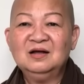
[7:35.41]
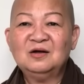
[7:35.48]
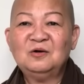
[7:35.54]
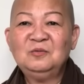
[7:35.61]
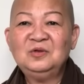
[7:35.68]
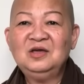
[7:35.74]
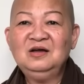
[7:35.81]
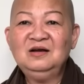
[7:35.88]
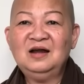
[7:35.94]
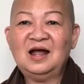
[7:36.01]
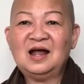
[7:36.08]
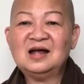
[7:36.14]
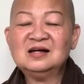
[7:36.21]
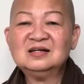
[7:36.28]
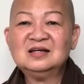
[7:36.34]
Cũng như là
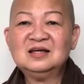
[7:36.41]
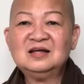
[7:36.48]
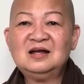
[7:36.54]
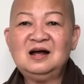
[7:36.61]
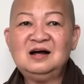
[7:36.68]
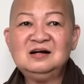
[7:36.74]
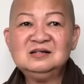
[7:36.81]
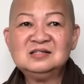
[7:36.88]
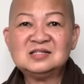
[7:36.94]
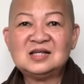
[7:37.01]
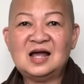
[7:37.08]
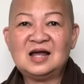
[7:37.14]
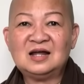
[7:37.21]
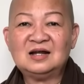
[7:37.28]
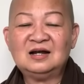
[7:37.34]
hả cái cơn
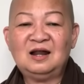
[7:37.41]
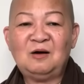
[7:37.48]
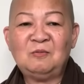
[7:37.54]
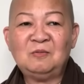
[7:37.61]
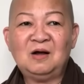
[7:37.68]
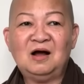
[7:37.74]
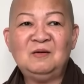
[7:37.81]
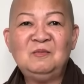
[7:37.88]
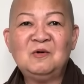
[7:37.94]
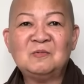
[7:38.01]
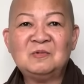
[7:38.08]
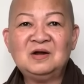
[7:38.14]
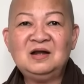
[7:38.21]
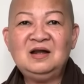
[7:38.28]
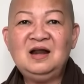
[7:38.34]
sàng lọc ở
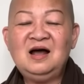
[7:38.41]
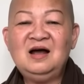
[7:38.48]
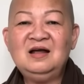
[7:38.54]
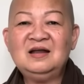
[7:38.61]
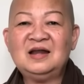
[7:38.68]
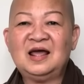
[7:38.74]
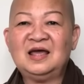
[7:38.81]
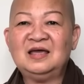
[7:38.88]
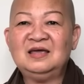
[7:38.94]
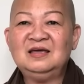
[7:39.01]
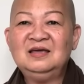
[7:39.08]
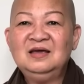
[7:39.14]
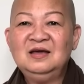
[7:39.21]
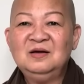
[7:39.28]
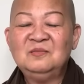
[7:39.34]
một cái nơi này,